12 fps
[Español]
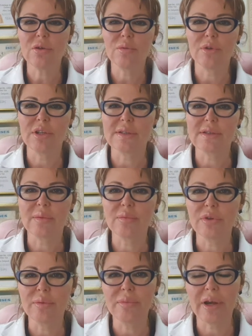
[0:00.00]
Hoy voy a ser
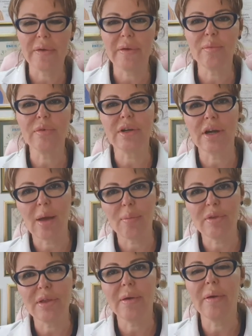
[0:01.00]
muy breve, muy rápida.